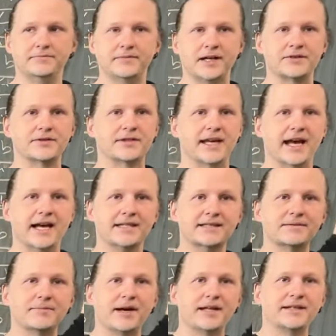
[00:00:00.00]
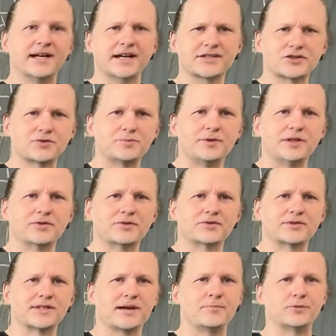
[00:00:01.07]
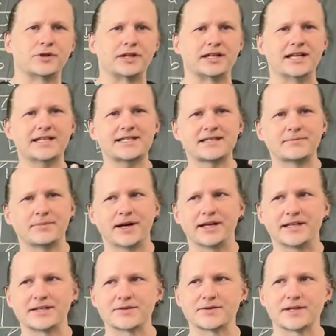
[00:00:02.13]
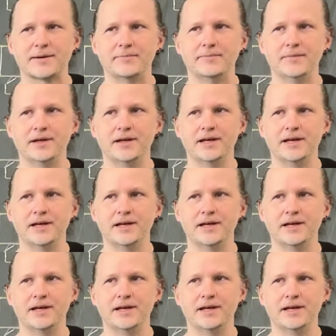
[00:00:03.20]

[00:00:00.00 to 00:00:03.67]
also die ersten beiden Achsenspiegelungen zusammen oder die letzten beiden zusammen,